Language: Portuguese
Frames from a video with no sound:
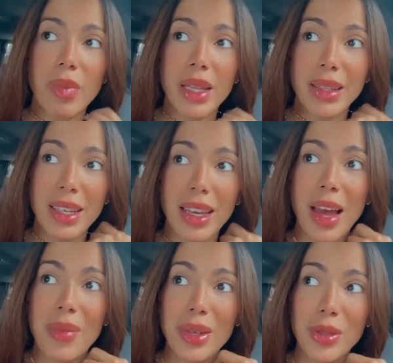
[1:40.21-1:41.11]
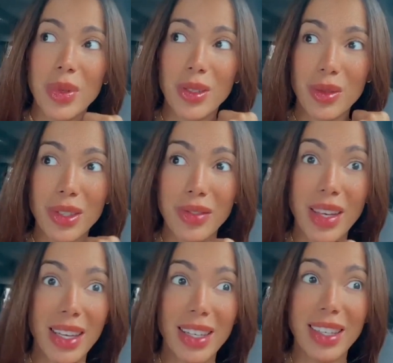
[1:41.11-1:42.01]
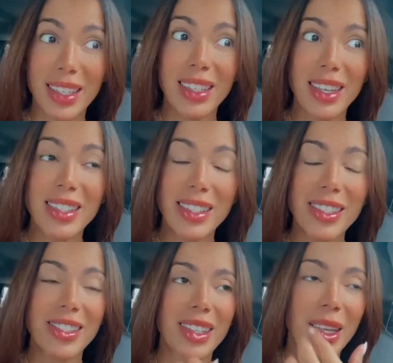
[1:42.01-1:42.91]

manter lá para as pessoas verem que existe,